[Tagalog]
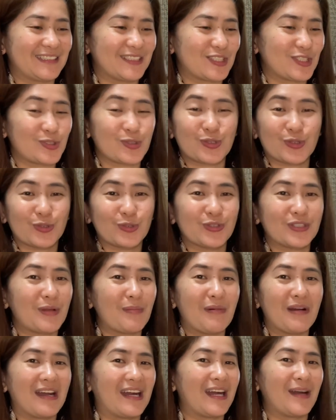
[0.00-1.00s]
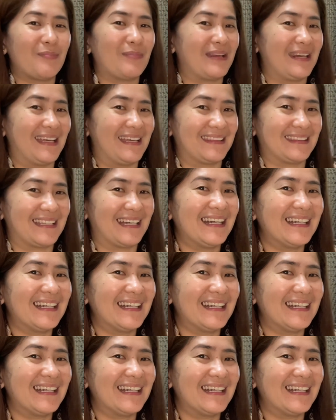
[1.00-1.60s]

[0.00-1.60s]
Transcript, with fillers: susunod na mga kabanata.